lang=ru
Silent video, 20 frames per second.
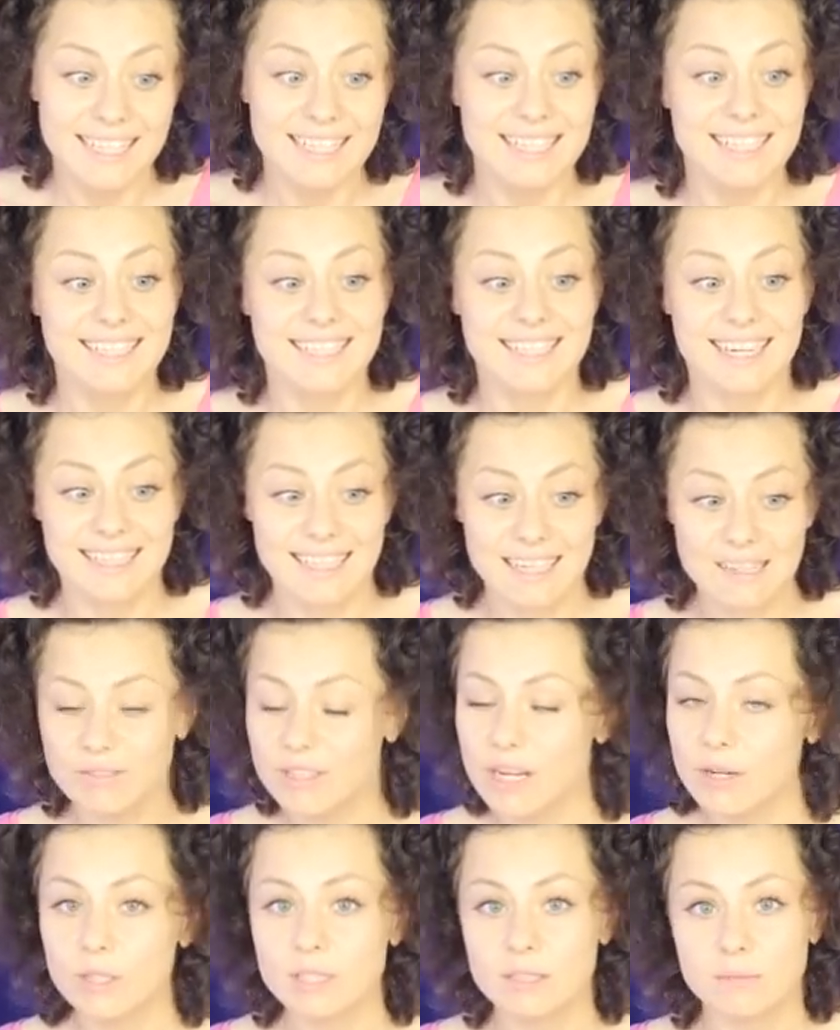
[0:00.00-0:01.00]
И и она в
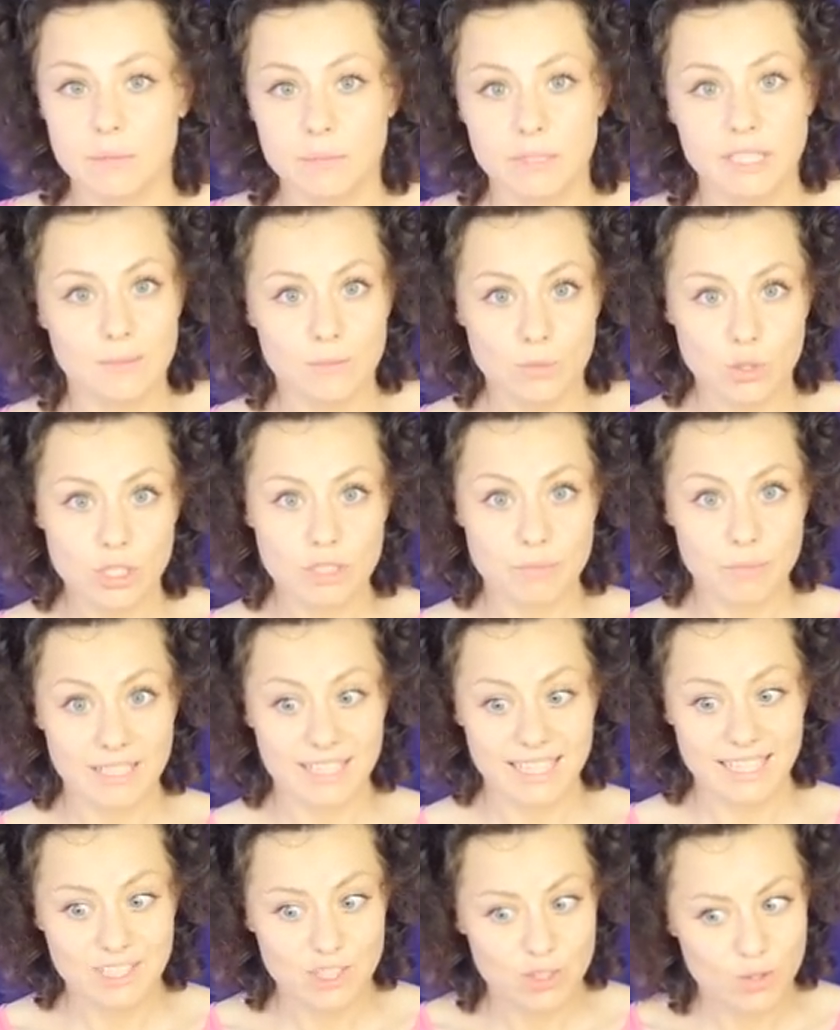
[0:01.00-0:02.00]
какой-то момент может
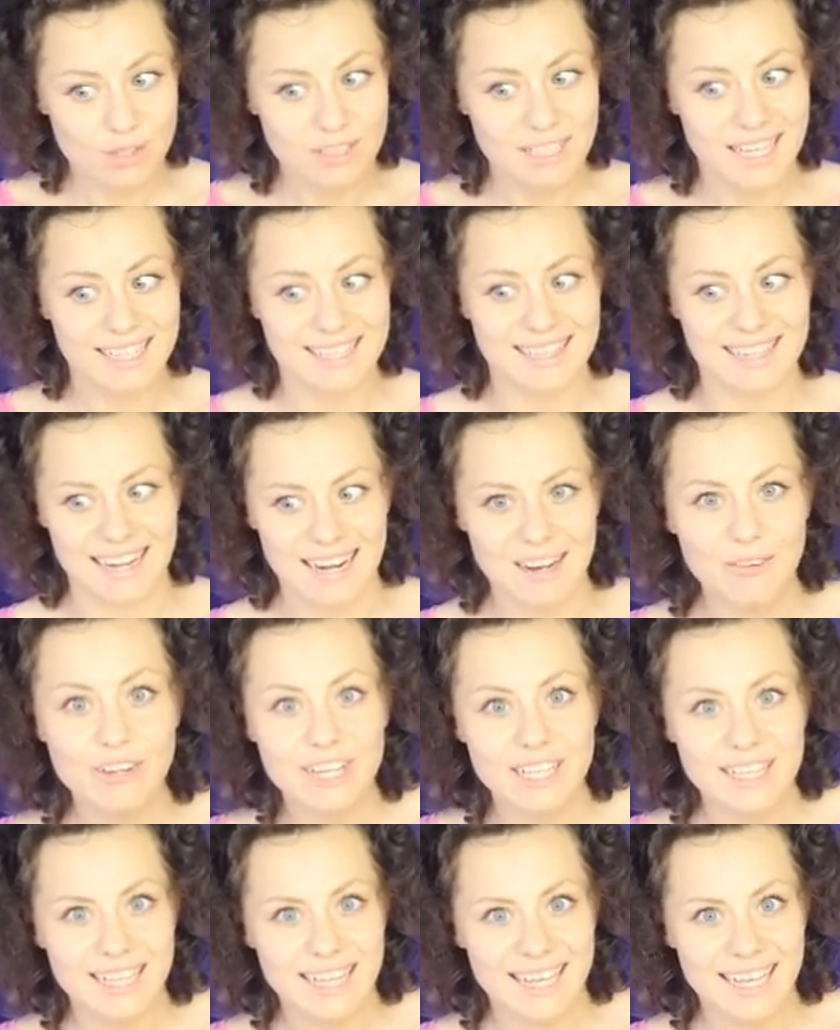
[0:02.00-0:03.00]
поднять что-то
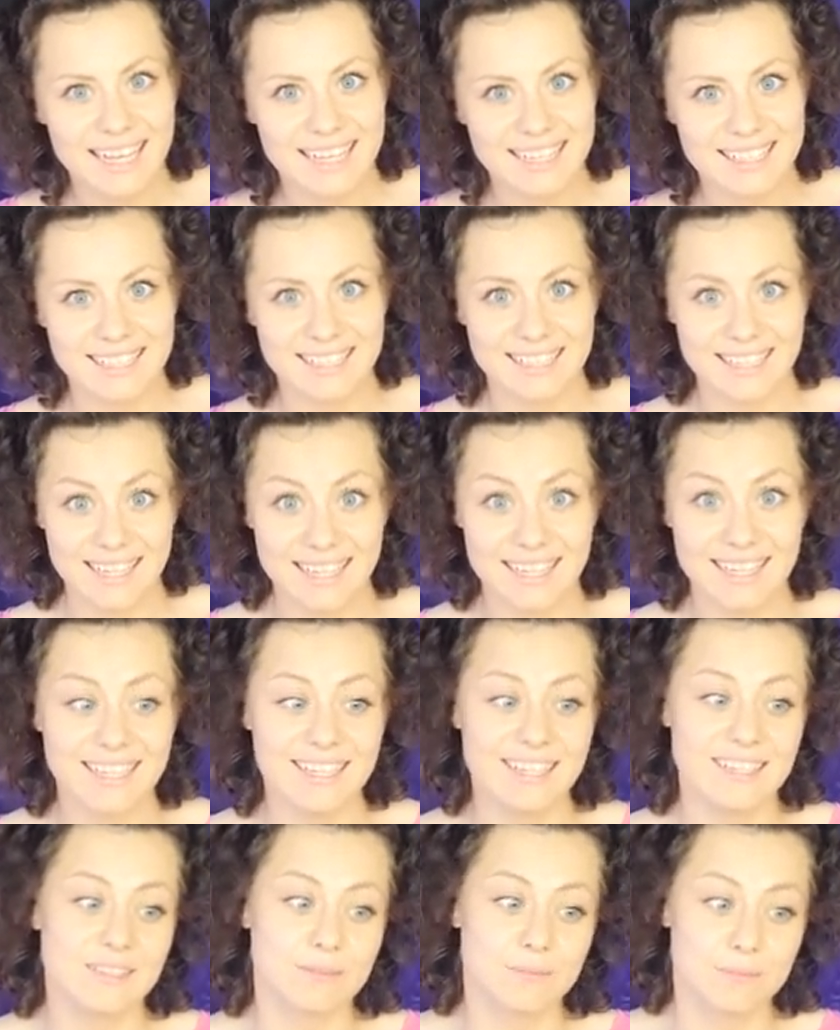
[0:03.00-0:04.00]
отравленное
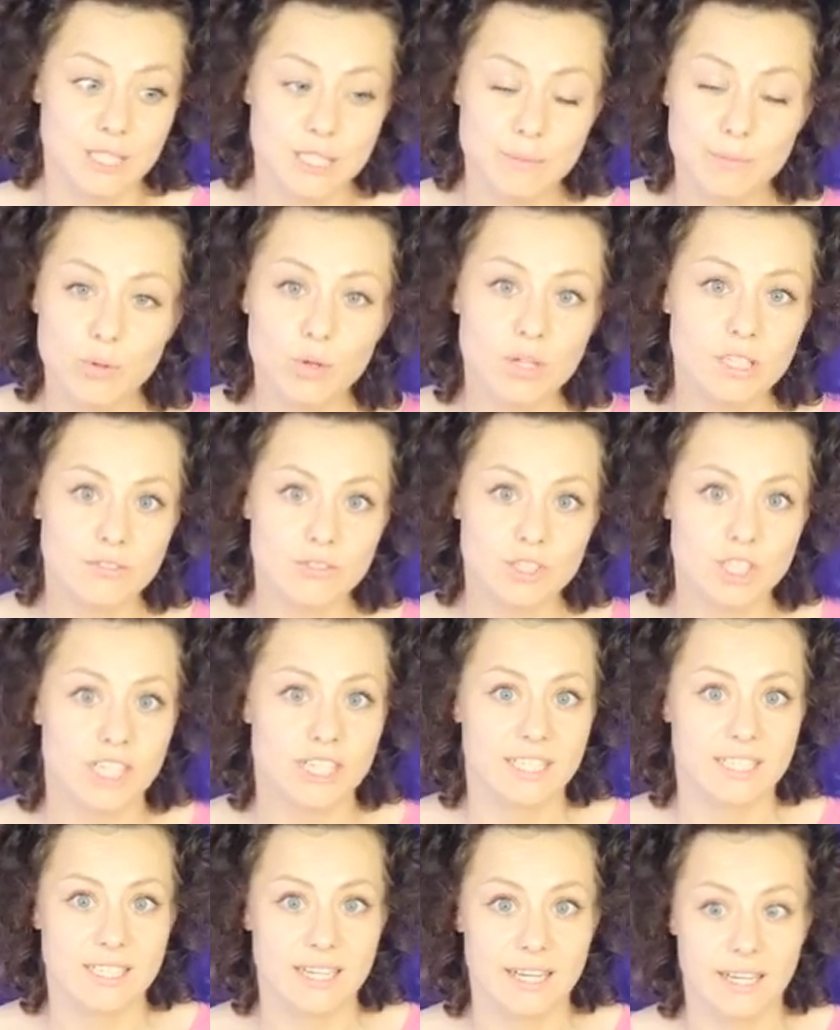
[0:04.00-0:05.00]
или
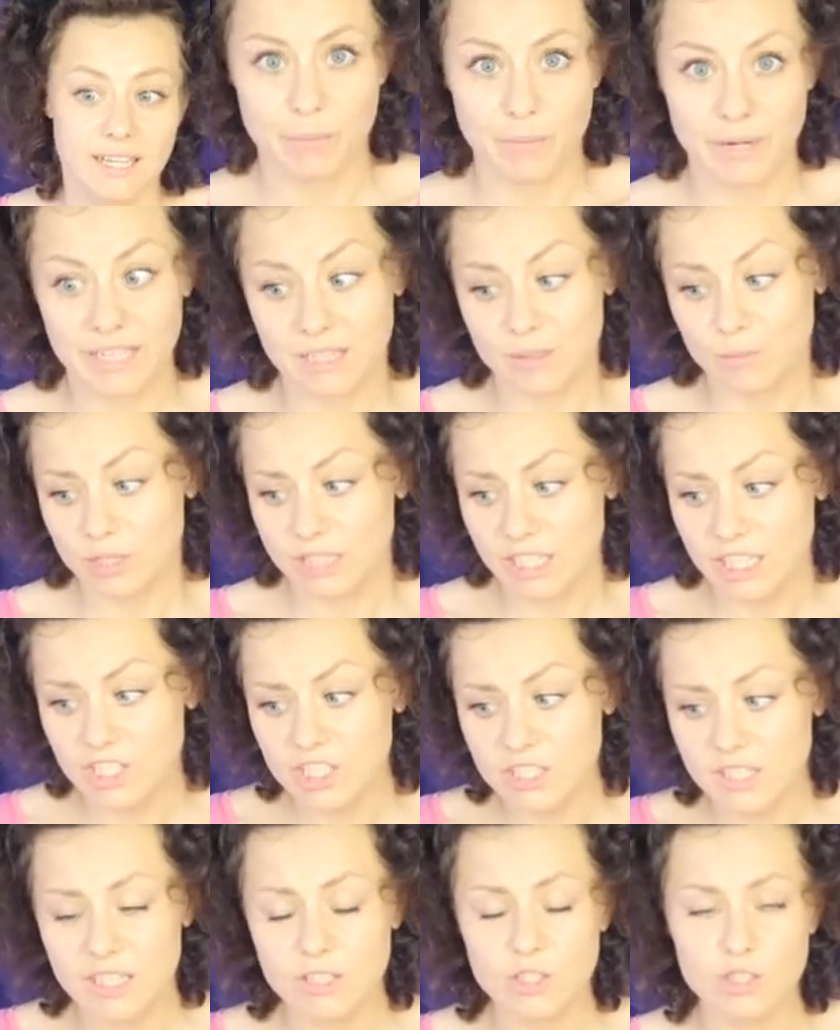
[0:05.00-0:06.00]
испортившееся. Поэтому я
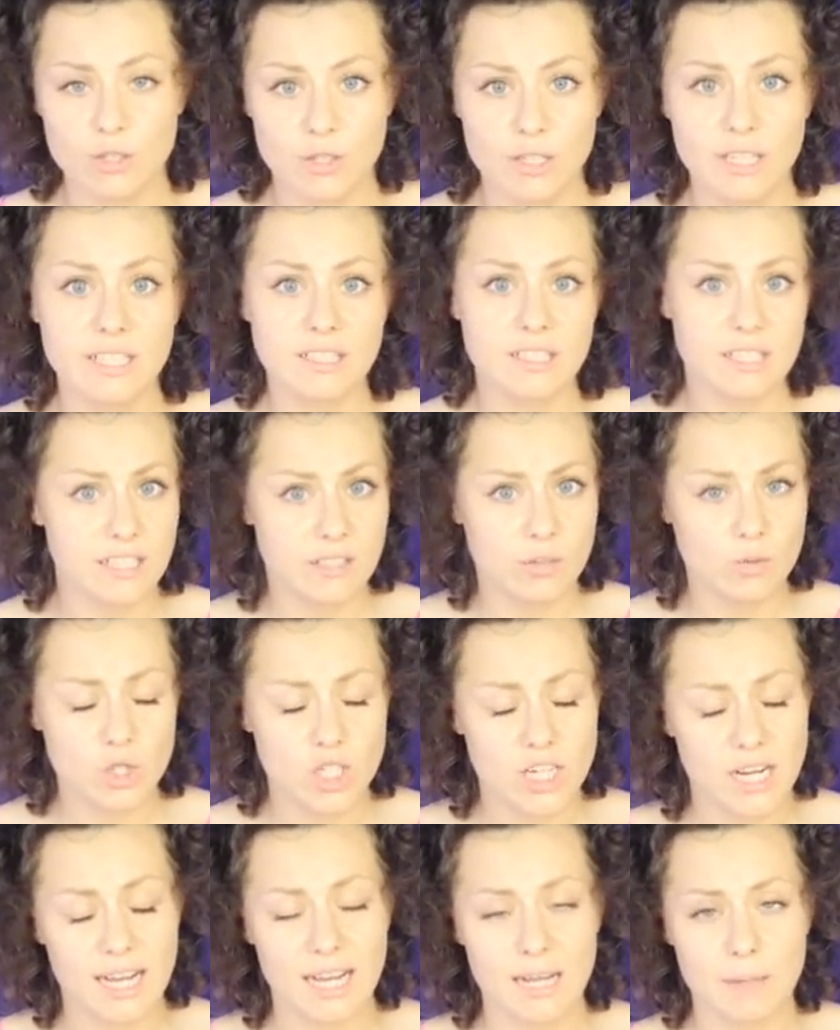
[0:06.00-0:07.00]
считаю, что эта
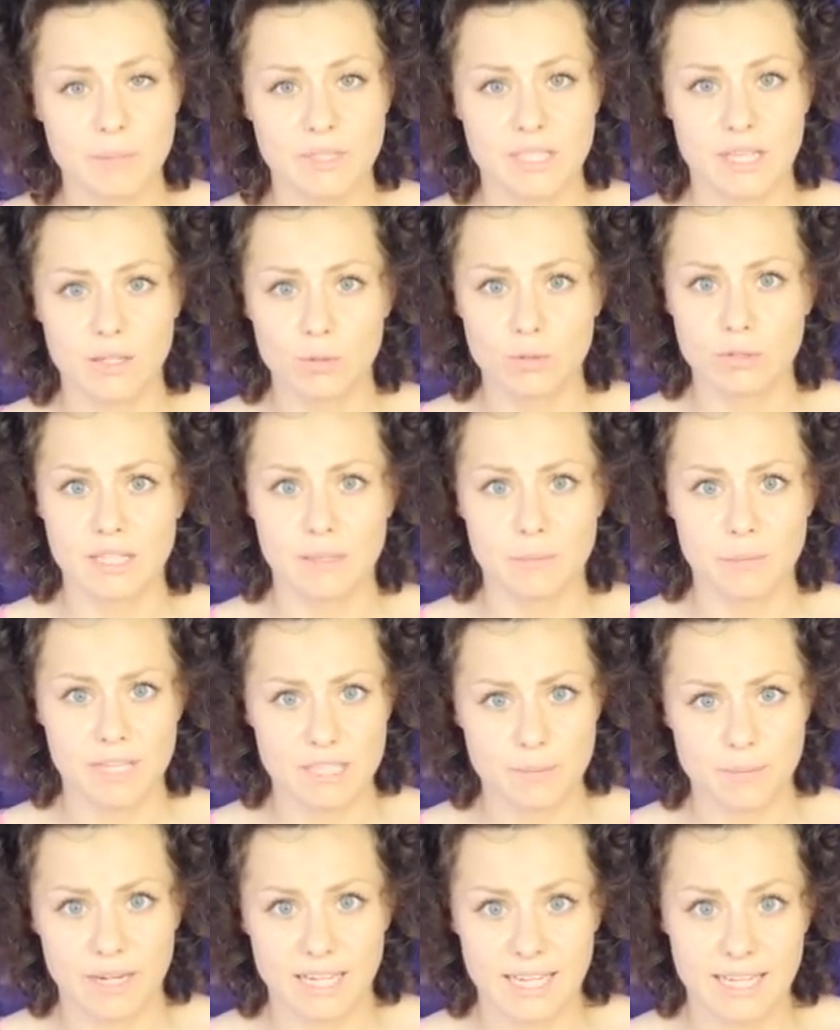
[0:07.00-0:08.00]
игрушка абсолютно
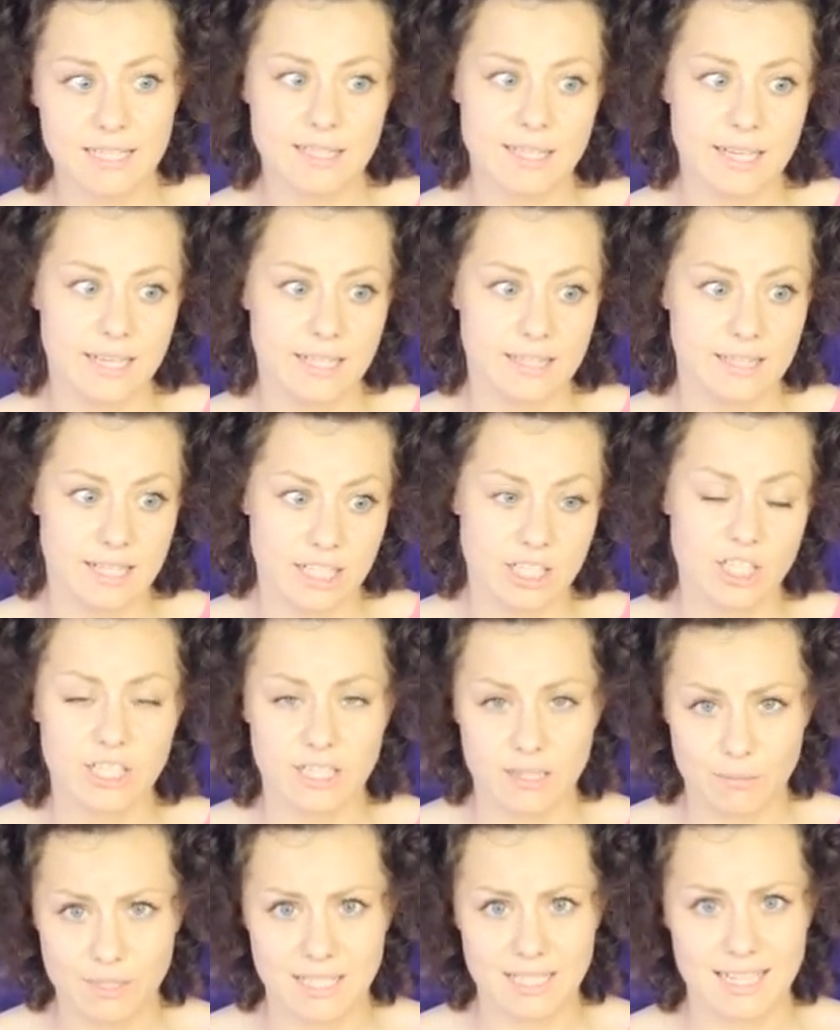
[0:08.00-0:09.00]
бесполезна и даже,
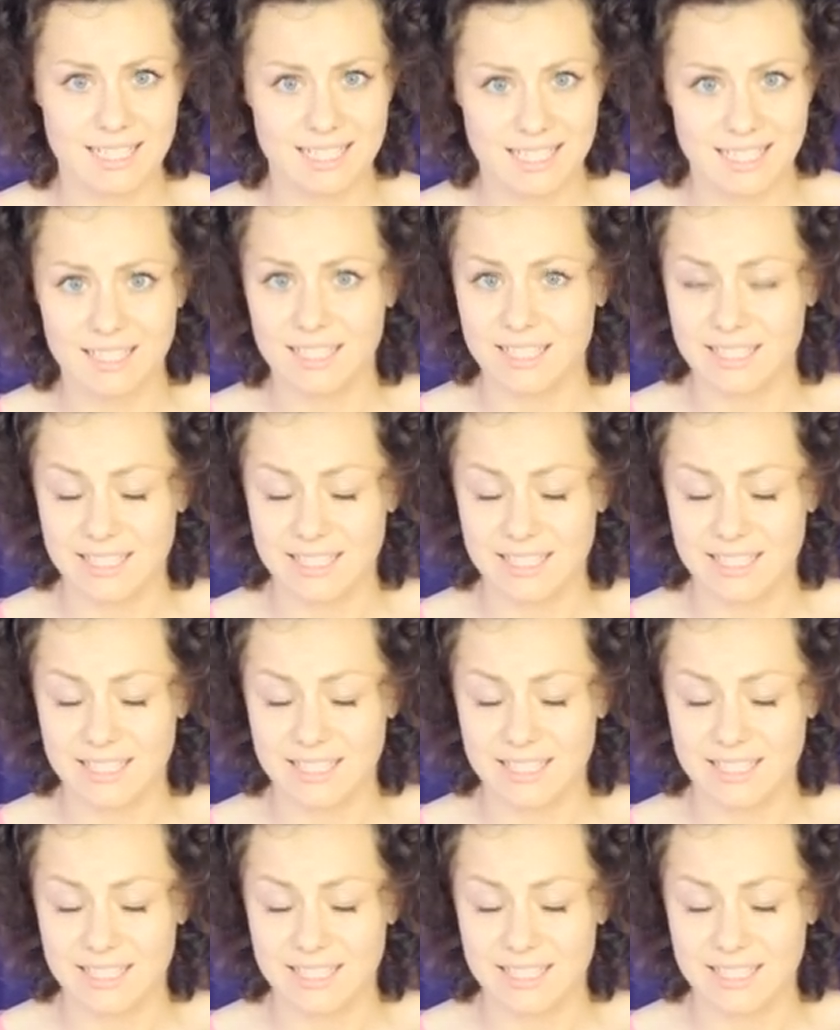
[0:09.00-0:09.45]
я бы сказала,